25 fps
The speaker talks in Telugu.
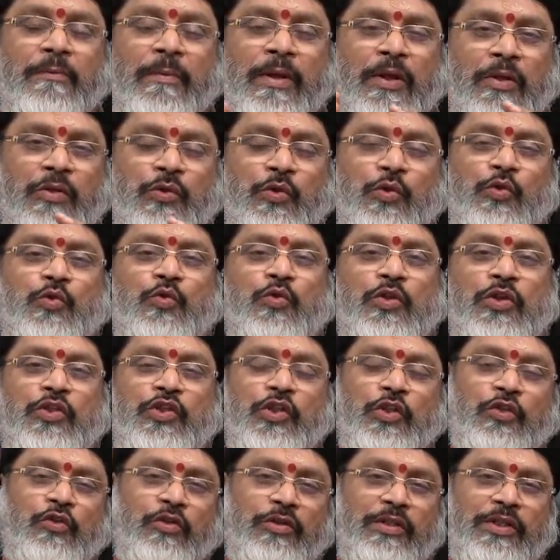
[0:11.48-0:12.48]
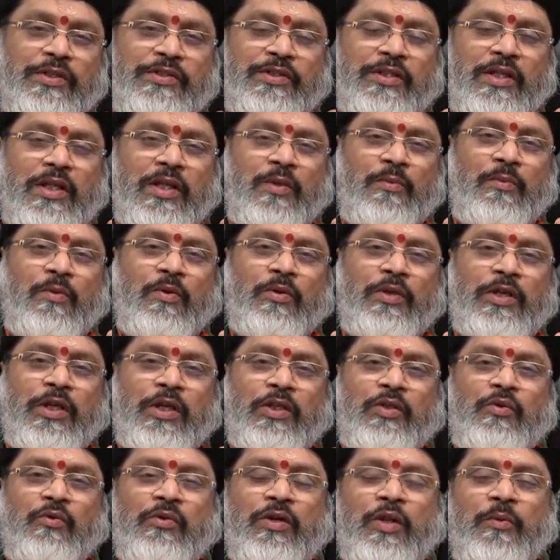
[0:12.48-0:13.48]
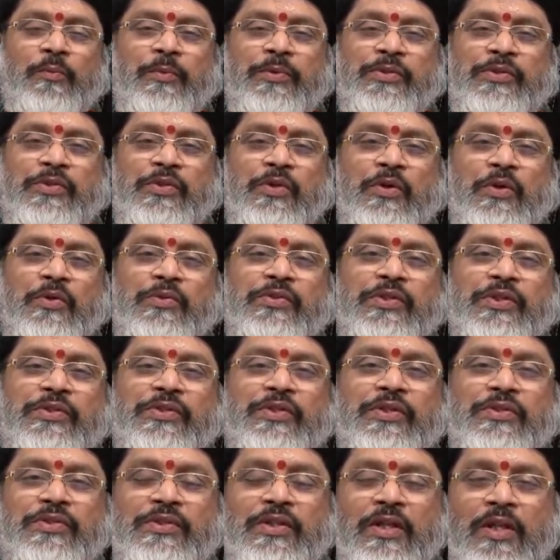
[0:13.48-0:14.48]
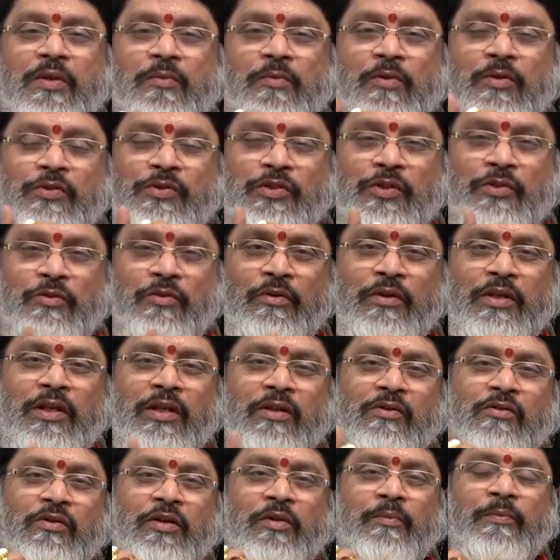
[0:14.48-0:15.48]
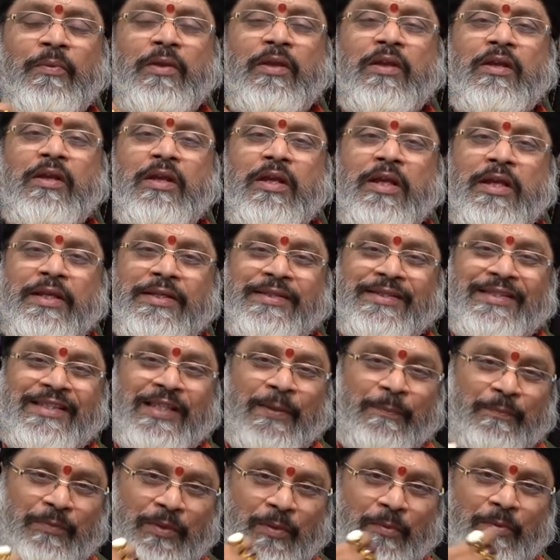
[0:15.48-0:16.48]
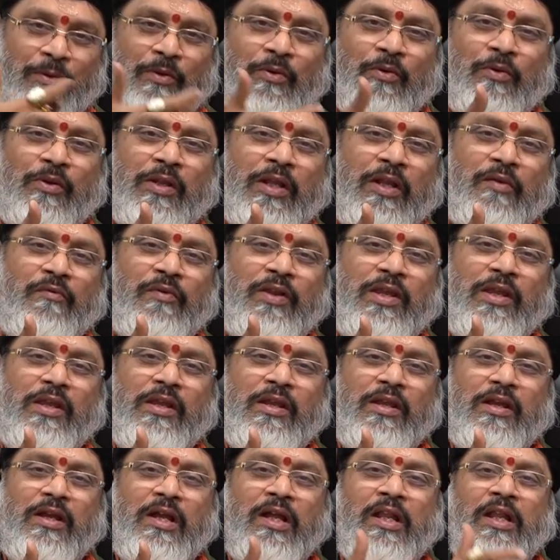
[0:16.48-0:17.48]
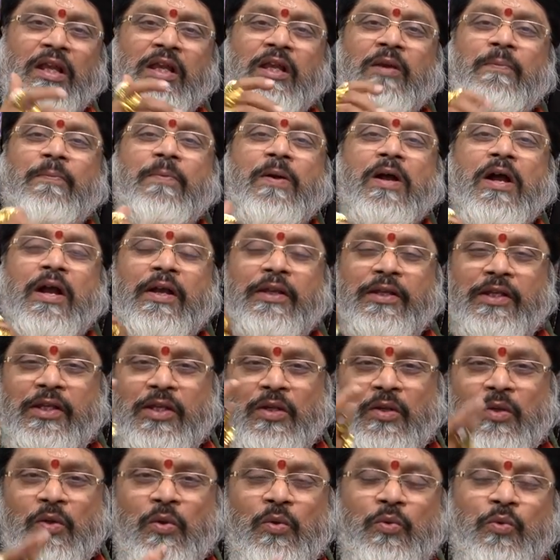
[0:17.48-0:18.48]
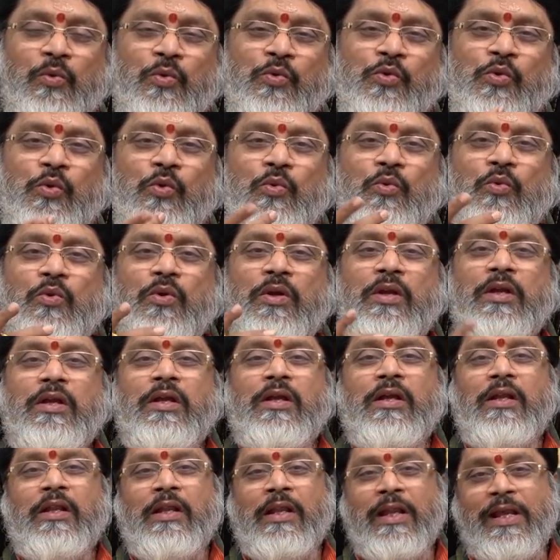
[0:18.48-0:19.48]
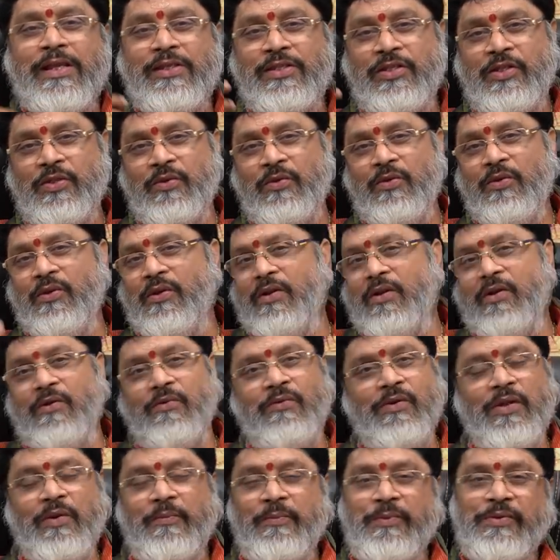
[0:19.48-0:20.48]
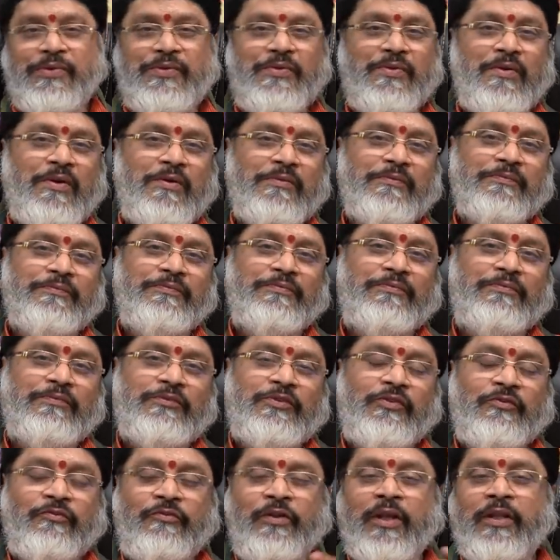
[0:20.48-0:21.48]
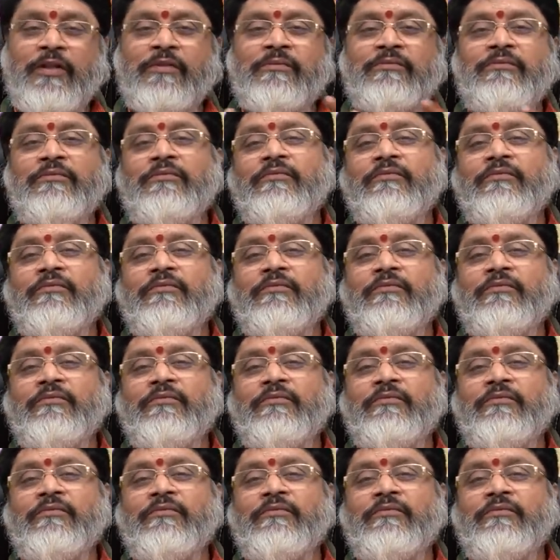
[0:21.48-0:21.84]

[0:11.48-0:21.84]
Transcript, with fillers: మనం చూసుకుంటే చతుర్థ స్థానంలో కేతు కనిపిస్తున్నాడు షష్ఠ స్థానంలో చతుర్గ్రహ కూటమి సప్తమలో రవి అలాగే భాగ్యంలో కుజుడు రాజ్యంలో రాహు కనిపిస్తున్నాడు ఫైన్